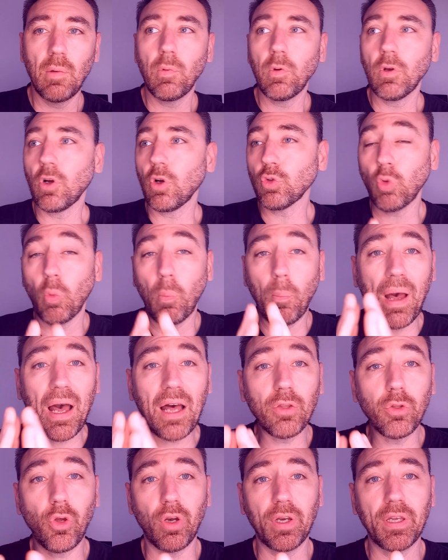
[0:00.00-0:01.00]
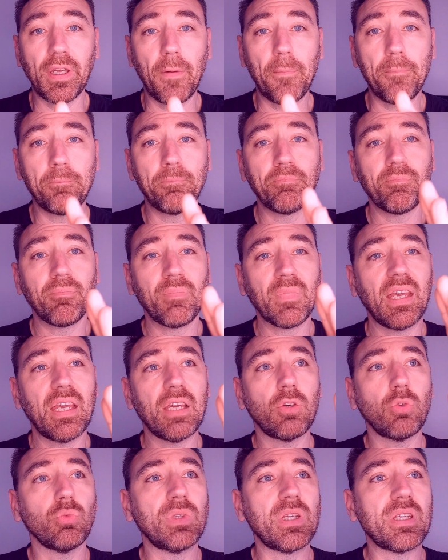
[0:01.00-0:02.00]
quand on part de rien et
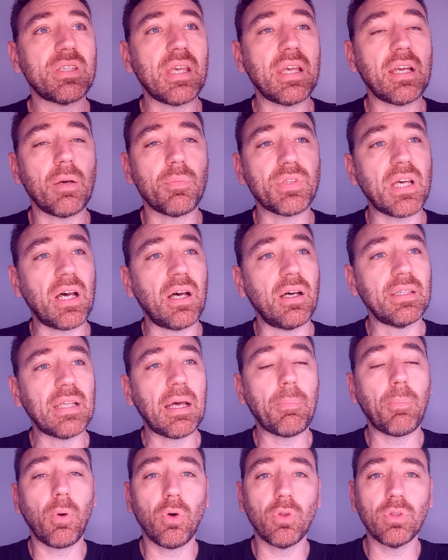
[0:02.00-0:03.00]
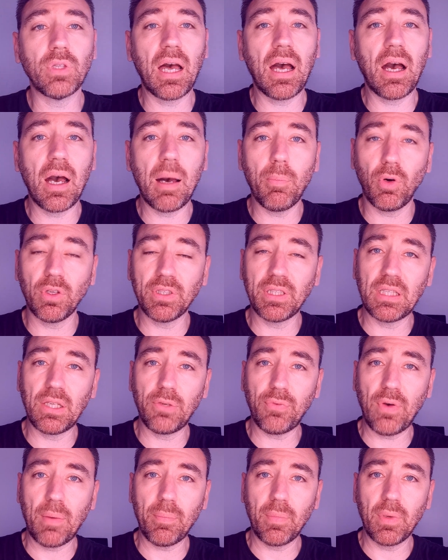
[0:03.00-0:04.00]
qu'on essaie comme ça d'apprendre à aborder des
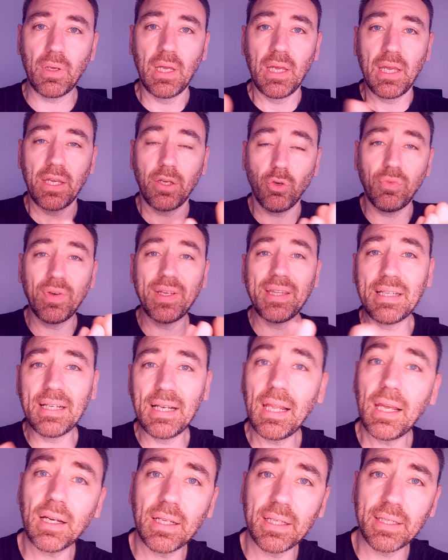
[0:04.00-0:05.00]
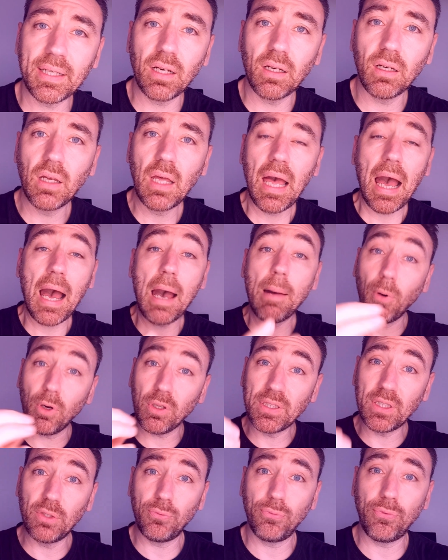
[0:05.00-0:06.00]
femmes. Et on va être clair, les gars.
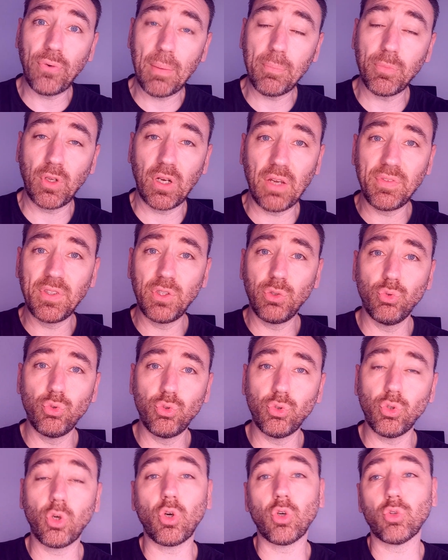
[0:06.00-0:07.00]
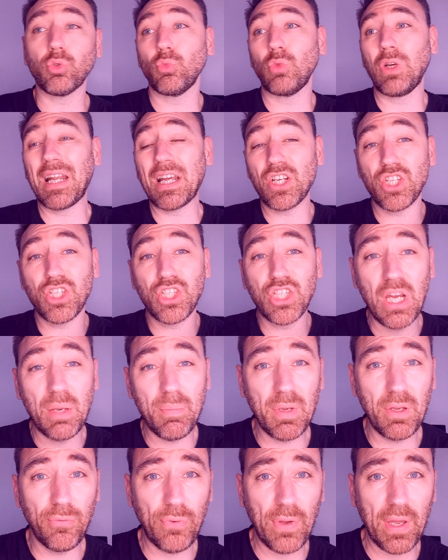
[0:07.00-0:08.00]
Aborder une femme dans la vie toujours quand on l'a
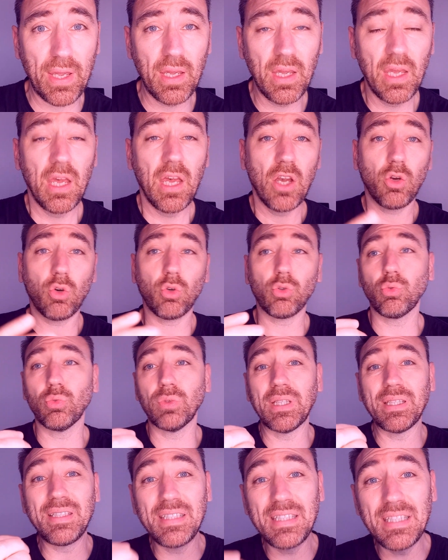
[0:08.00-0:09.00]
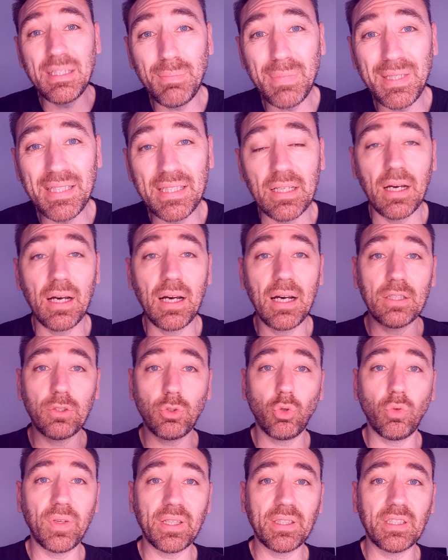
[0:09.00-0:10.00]
jamais fait, quand on est timide,
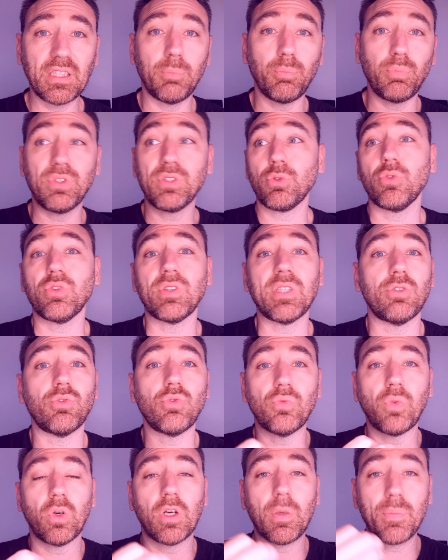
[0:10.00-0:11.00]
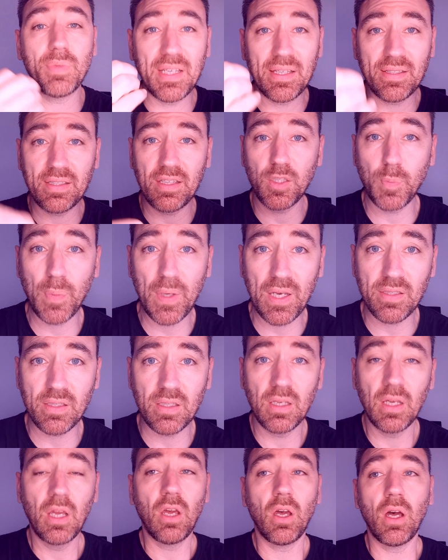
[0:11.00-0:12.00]
introverti, puisque c'est souvent comme ça que ça se passe.
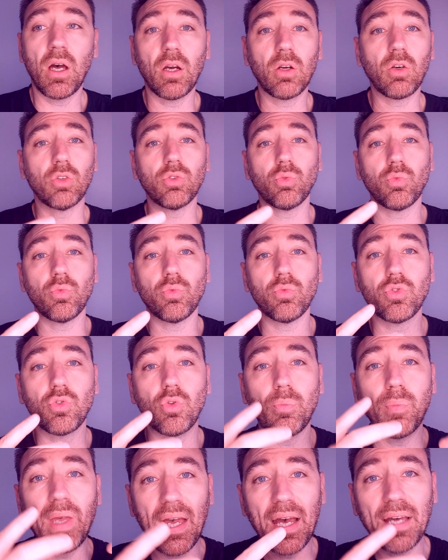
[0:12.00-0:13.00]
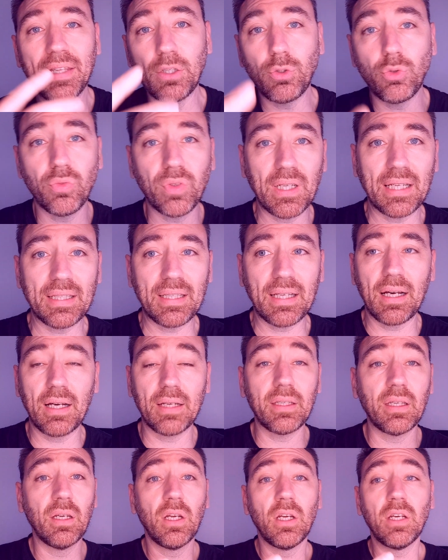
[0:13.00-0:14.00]
Hein, quand on se met à découvrir la
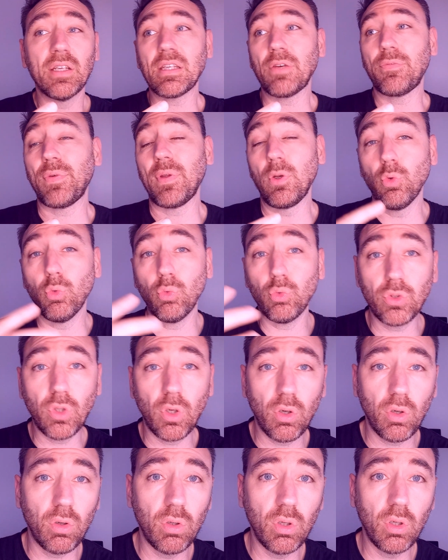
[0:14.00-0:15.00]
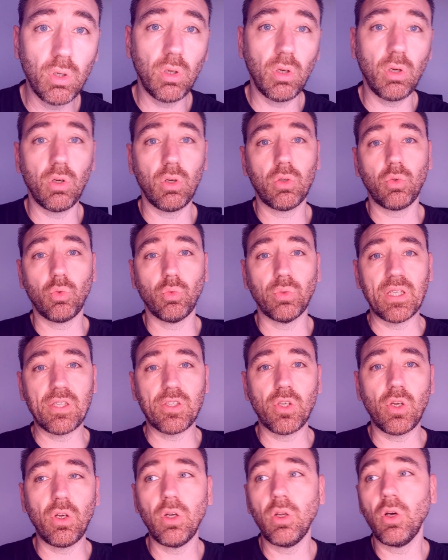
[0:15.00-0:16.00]
drague, ça fait longtemps euh, qu'on est
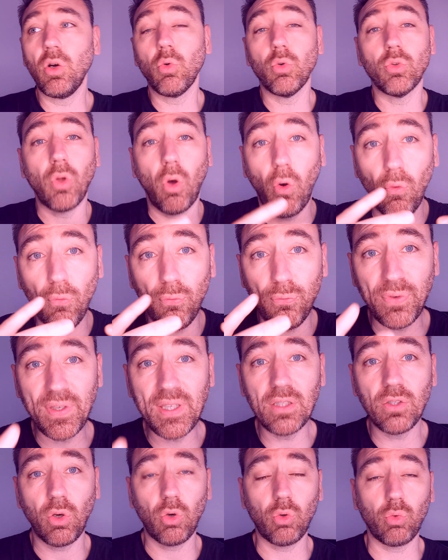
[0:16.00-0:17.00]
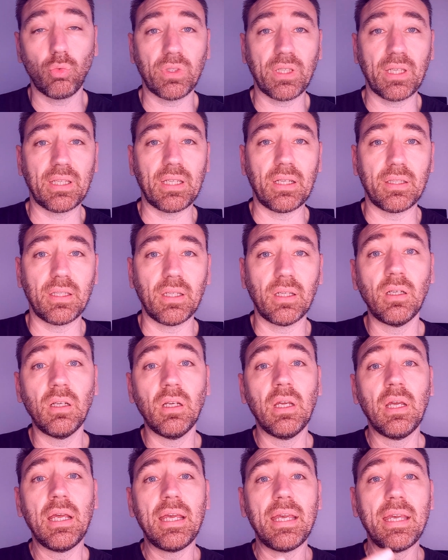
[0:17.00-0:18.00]
seul, on a envie de rencontrer quelqu'un,
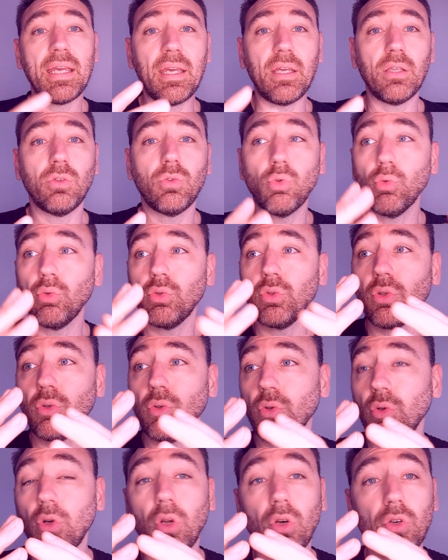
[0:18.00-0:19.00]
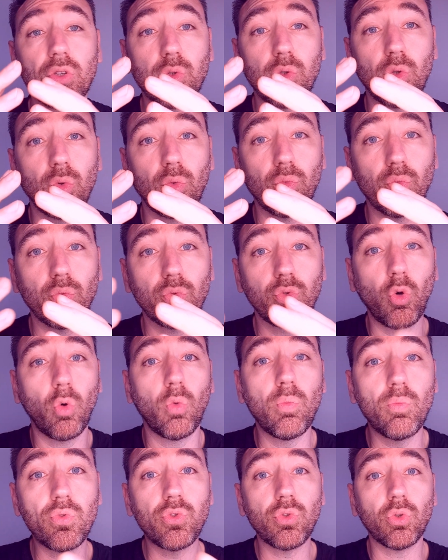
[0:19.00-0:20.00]
et donc euh, lorsqu'on
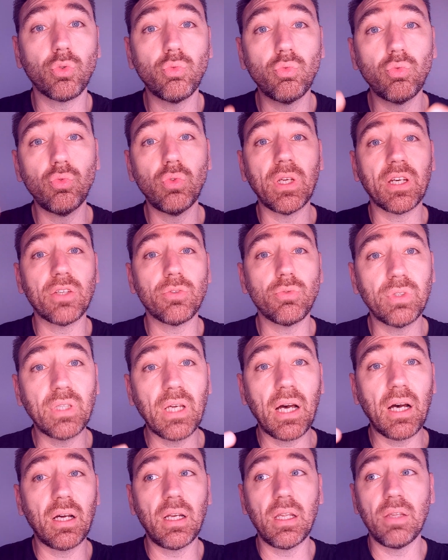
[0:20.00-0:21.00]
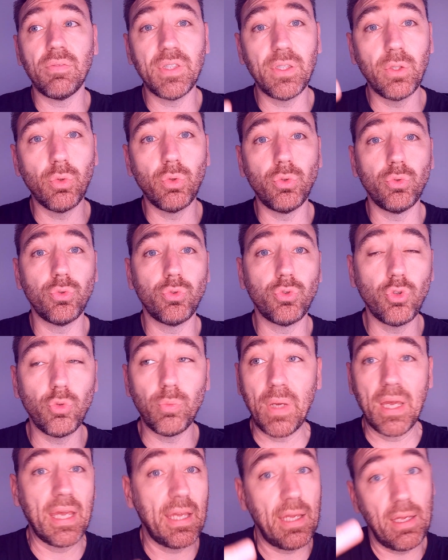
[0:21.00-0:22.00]
tombe sur tous les résultats, les vidéos YouTube
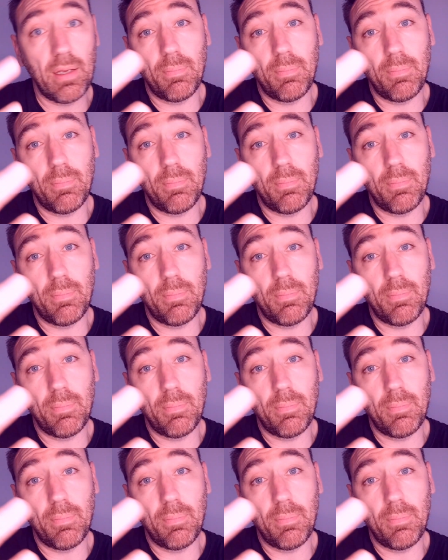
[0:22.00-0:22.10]
et